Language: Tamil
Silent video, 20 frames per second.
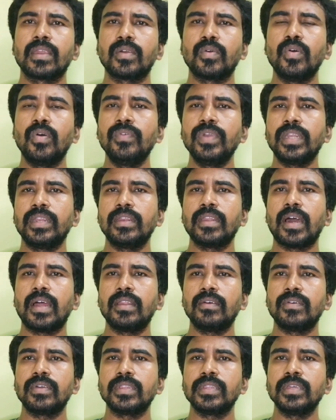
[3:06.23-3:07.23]

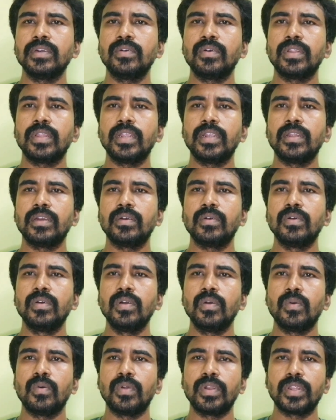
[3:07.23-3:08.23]
கோவிட்னால் வந்து ஒரு
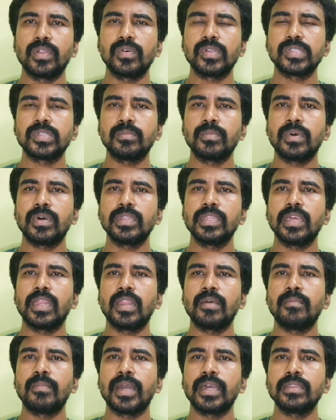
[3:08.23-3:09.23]
ஒன்றரை வருஷமாக வந்து
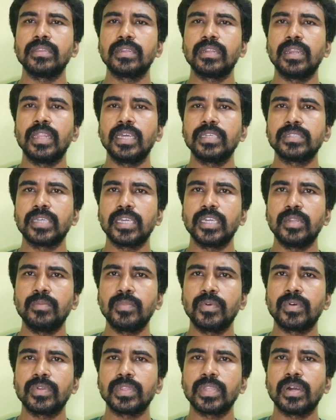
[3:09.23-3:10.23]
எல்லாம் பயந்துட்டு லேசாக
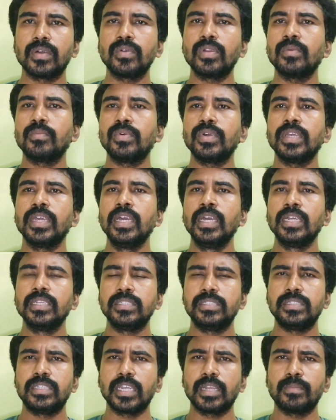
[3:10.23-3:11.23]
இருமை வந்தால் கூட போய்
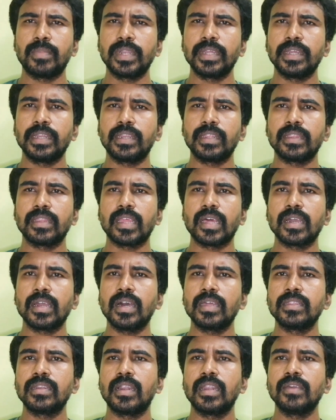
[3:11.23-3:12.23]
செக் பண்ணிகிட்டு இருந்தாங்க
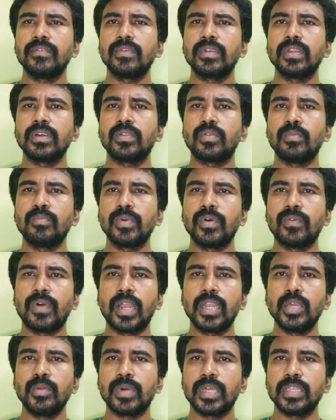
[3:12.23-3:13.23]
அதனால் இவங்களுக்கு ரொம்ப
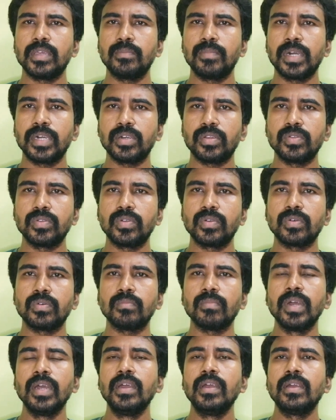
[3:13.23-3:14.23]
வால்யூம் அதிகமாக
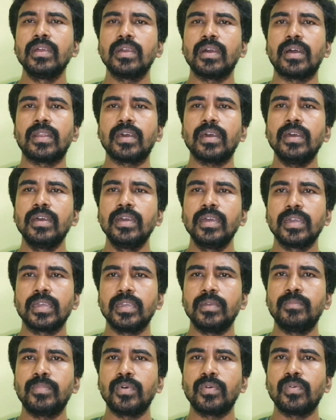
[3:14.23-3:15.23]
இருந்திருக்கும் ஆனால்
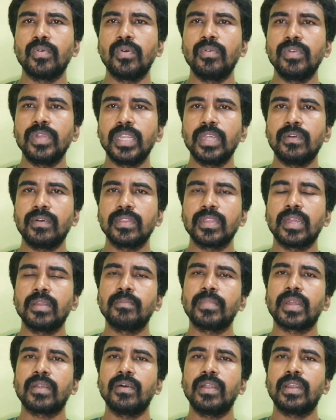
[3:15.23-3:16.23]
இப்போ கோவிட்டே
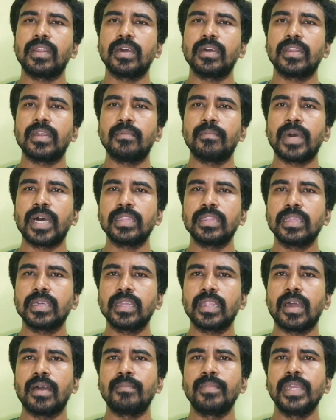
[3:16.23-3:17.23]
வந்தாலும் பரவாயில்லடா நான்
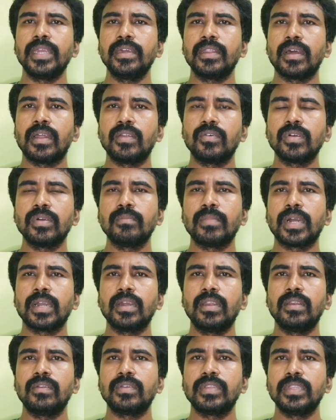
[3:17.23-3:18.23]
பார்த்துக்கிறேன் அப்படிங்கிற அளவுக்கு
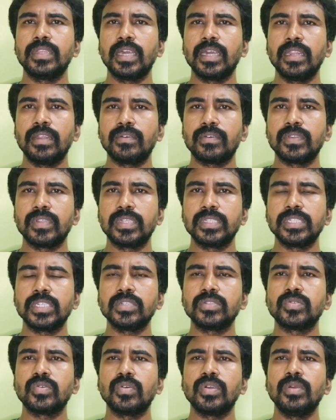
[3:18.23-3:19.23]
மக்கள் வந்து தைரியம் வந்துடுச்சு
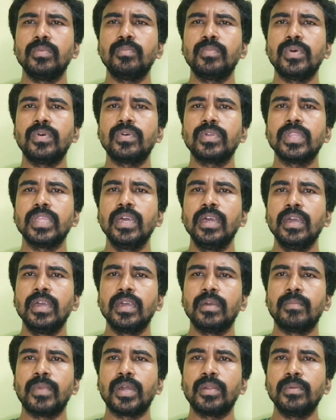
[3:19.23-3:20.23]
ஸோ இப்போ வந்து
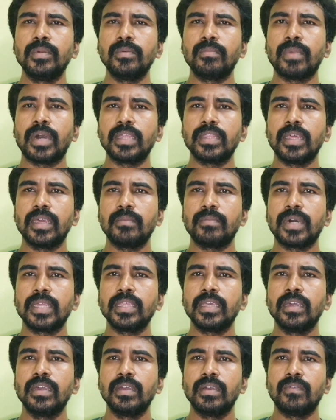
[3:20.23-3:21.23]
மறுபடியும் அதே
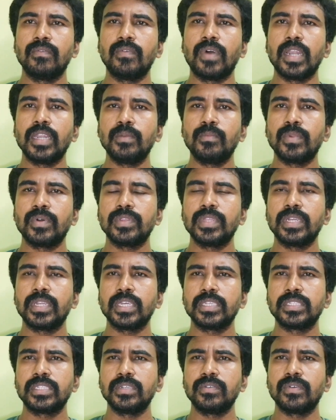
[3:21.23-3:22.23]
மாதிரி வால்யூமில் வந்து
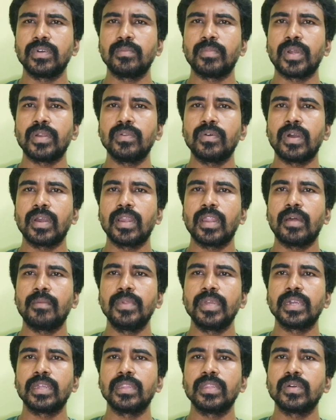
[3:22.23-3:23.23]
டெஸ்ட் இவங்க பண்ணுவாங்களா
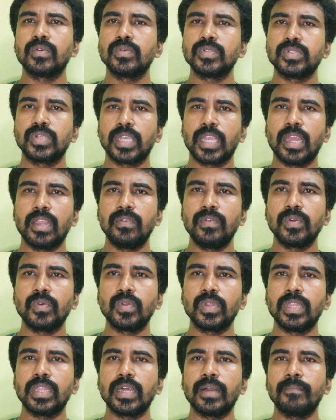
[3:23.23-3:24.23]
அப்படிங்கிறது கொஞ்சம்
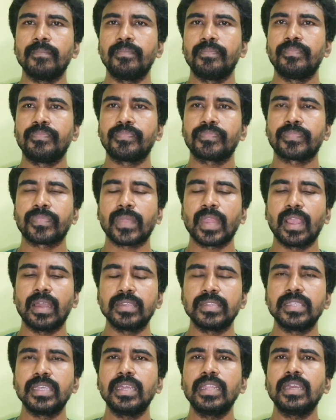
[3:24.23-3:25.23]
கேள்விக்குறி தான்
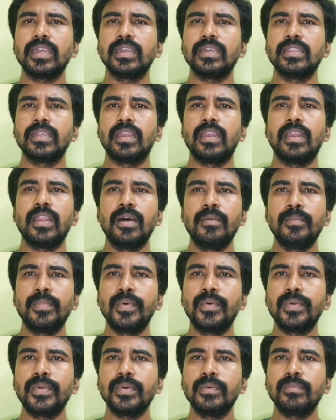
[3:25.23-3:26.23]
சரி இதெல்லாம்
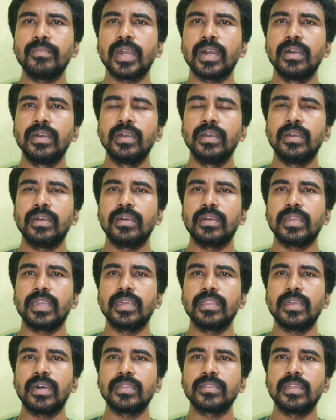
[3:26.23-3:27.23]
போட்டோம்யா
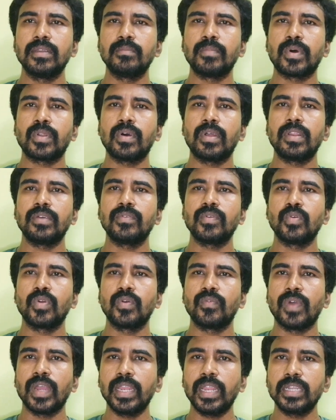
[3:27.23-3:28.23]
எதாக இருந்தாலும் பரவாயில்ல
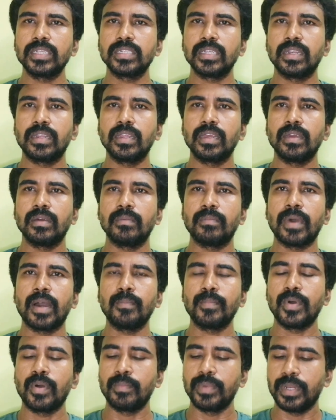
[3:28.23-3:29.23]
இவங்களோட ஃபைனான்ஷியல்
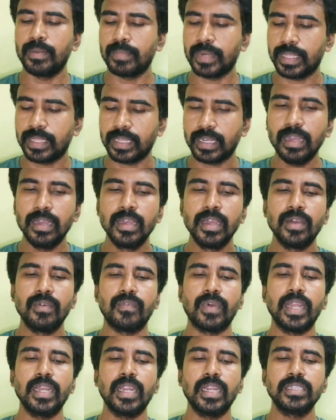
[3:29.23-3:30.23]
பார்ப்போம் அப்படின்னு பார்த்தீங்கன்னா
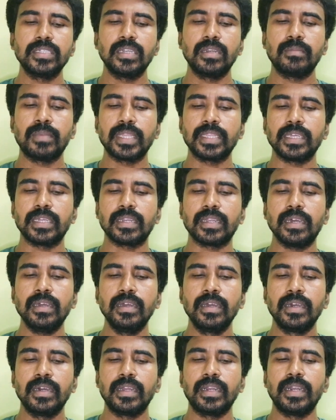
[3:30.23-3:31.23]
ஃபைனான்ஷியல் பார்த்தீங்கன்னா
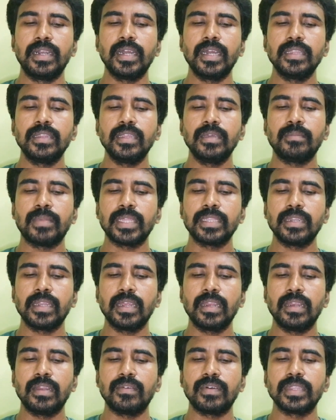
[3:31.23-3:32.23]
ரெண்டாயிரத்தி
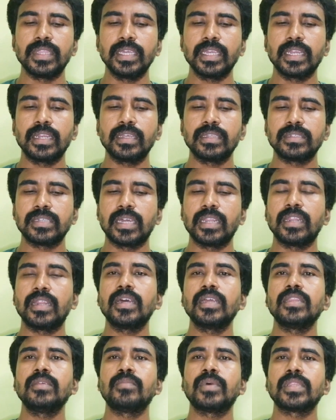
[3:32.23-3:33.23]
பதினேழில் வந்து கிட்ட சாரி
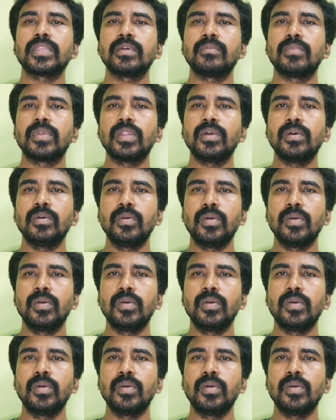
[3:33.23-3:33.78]
ரெண்டாயிரத்தி பத்தொம்பதில்